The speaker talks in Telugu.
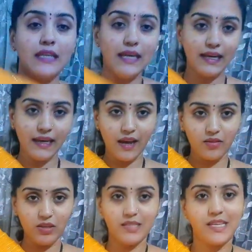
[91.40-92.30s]
కదా నాకు
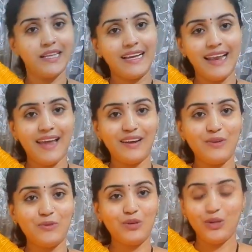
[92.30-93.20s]
తెలిసి అయితే క్లారిటీ
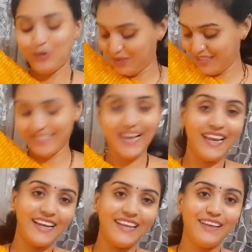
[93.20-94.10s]
ఉన్నట్లు ఉంది
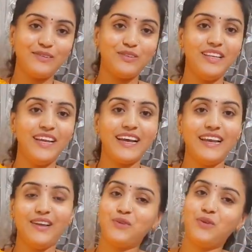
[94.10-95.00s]
చాలా క్లియర్ ఉంది
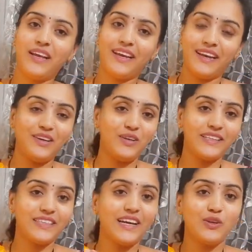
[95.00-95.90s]
కలర్ కూడా కరెక్ట్
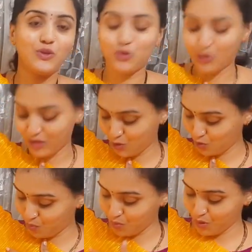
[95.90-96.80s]
ఎగ్జాక్ట్ వస్తుంది
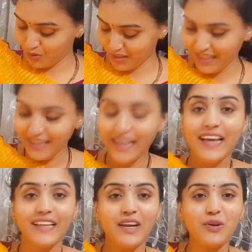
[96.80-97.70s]
సూపర్ ఉంది
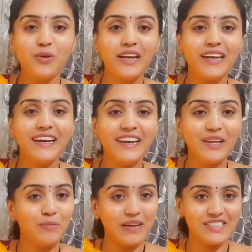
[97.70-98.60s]
దట్టు ఏంటంటే
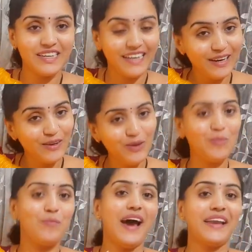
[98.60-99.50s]
ఈ మస్టర్డ్
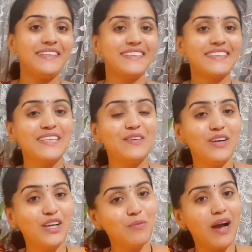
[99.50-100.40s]
మ్యారేజెస్కి
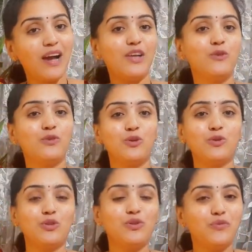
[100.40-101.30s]
వాటికి బాగా యూజ్
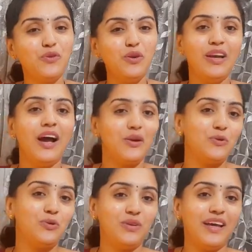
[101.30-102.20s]
అవుతుంది ఫుల్గా
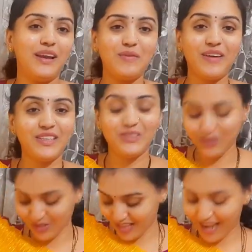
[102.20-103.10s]
అడుగుతున్నారనమాట
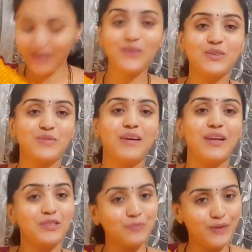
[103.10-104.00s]
సో
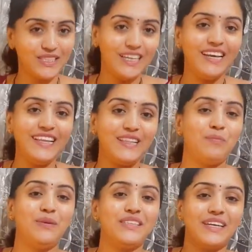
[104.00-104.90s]
దానికోసమని స్పెషల్లీ
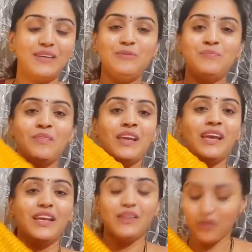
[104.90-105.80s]
తెప్పించాను
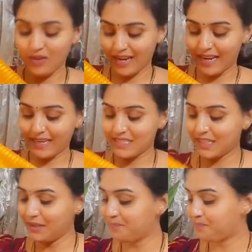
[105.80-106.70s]
ఇదొక కలెక్షన్